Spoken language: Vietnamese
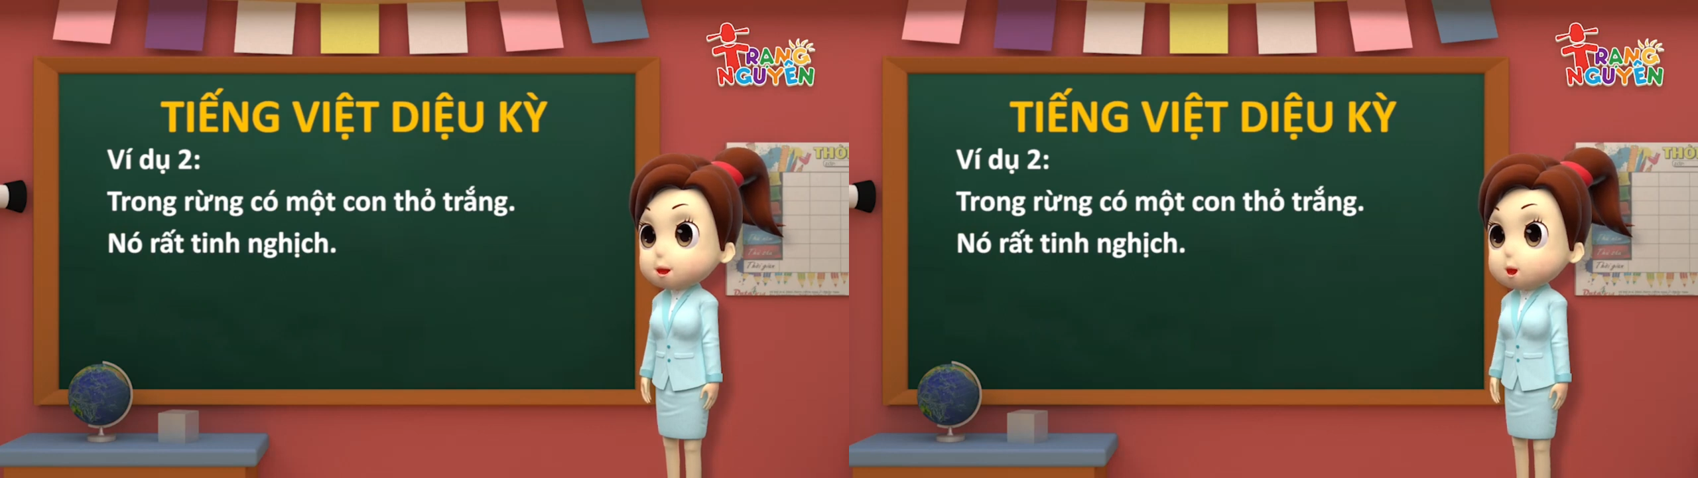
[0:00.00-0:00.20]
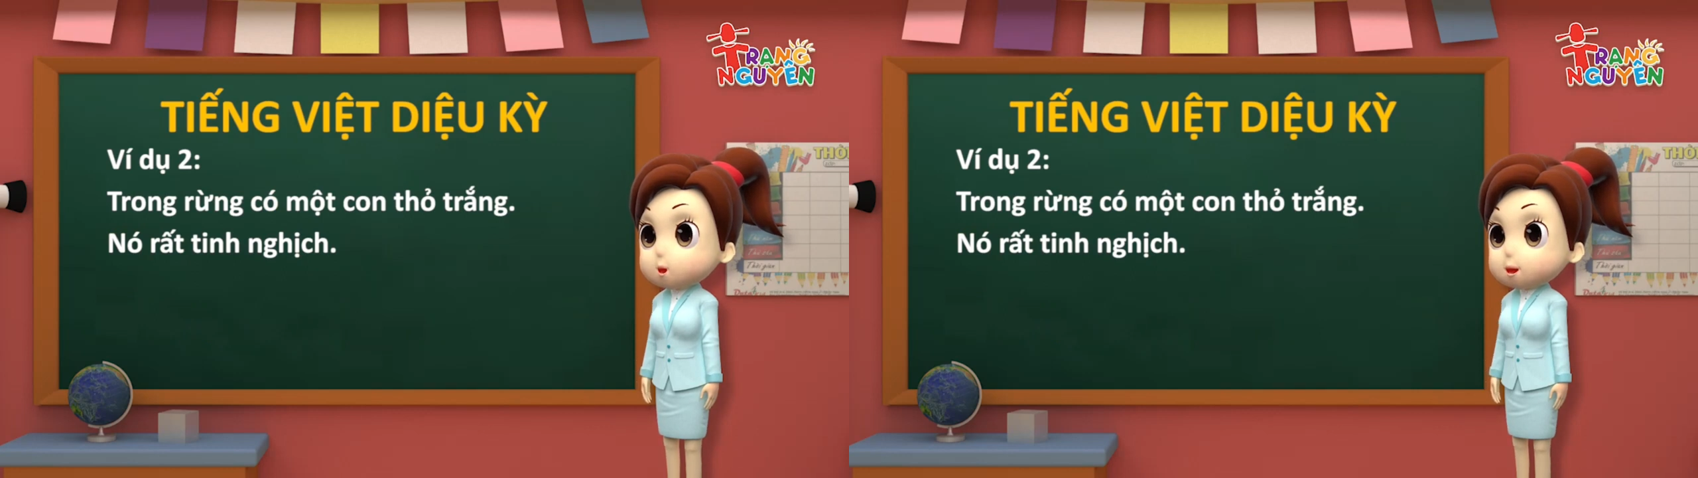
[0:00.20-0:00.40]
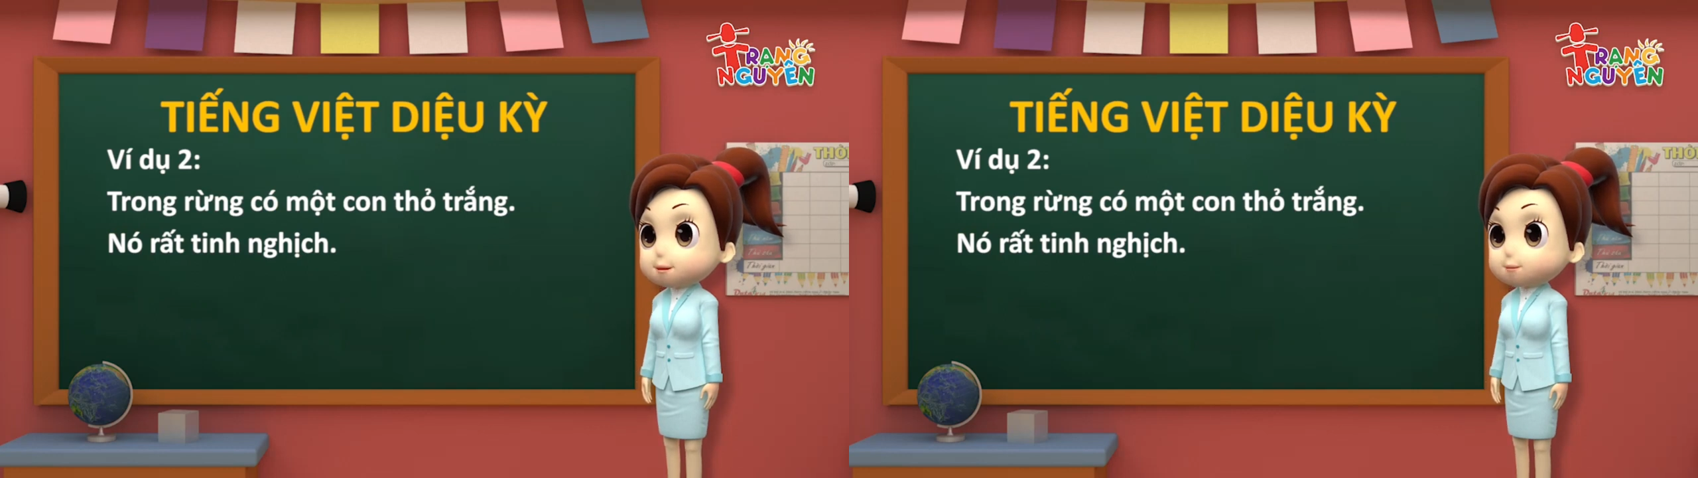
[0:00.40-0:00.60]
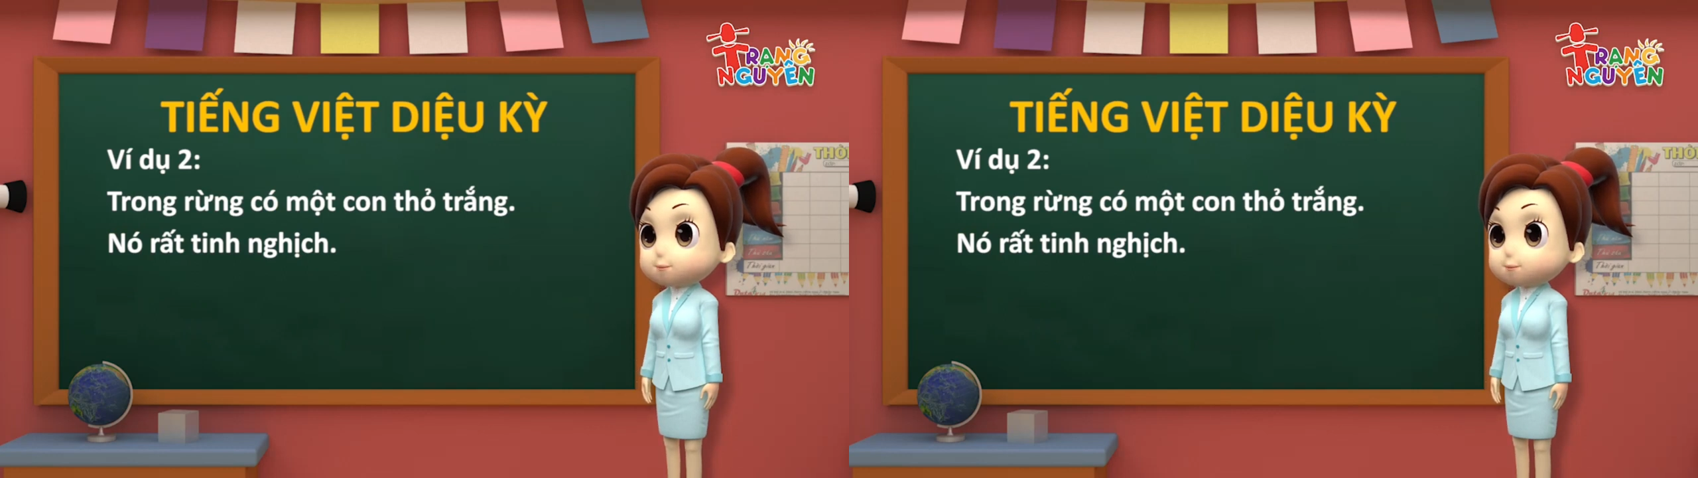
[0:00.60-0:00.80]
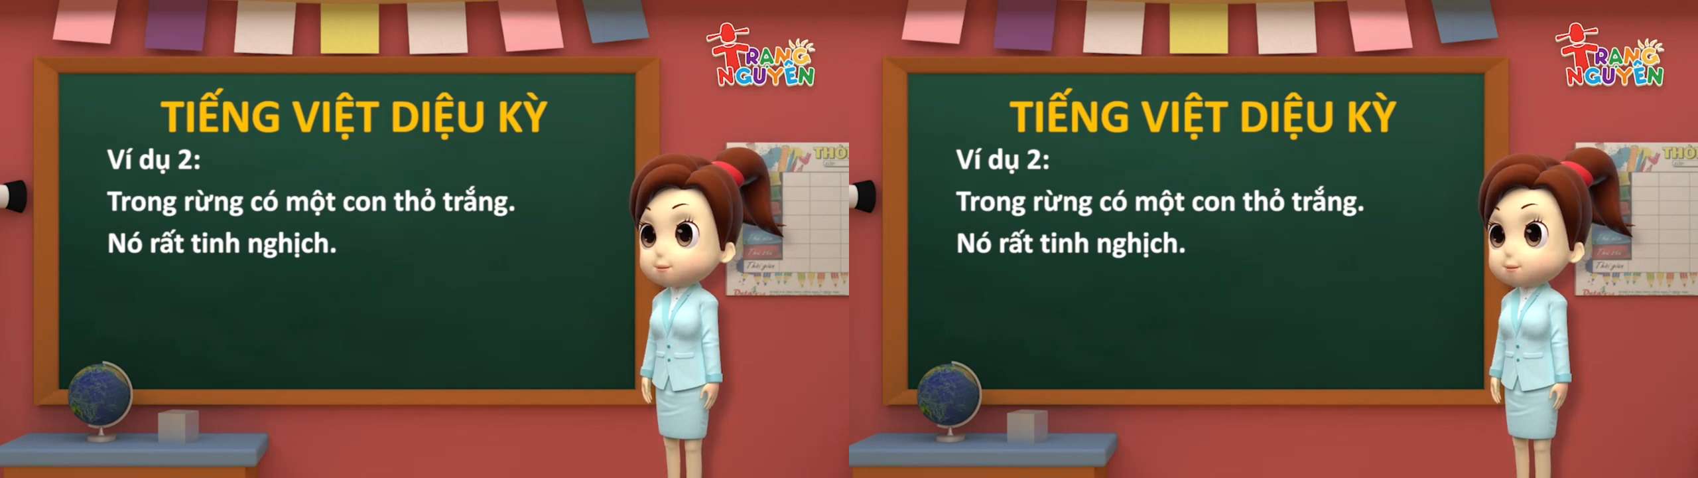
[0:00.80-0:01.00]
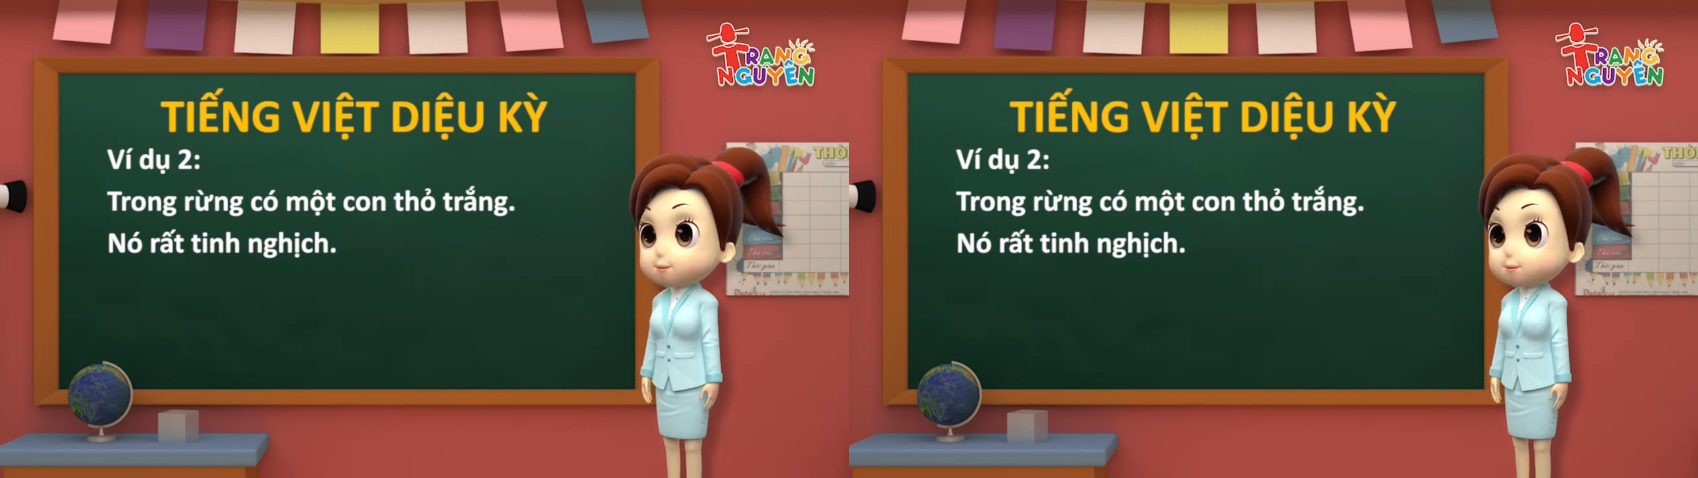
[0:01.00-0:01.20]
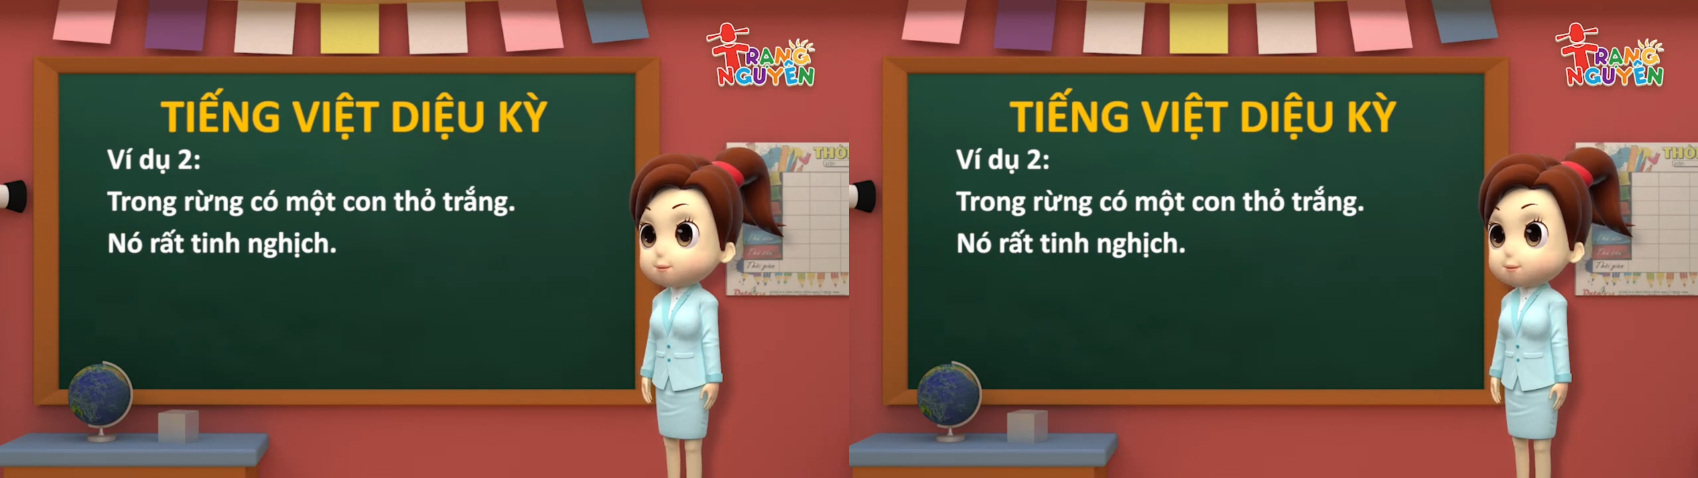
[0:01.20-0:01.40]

nó chỉ ai?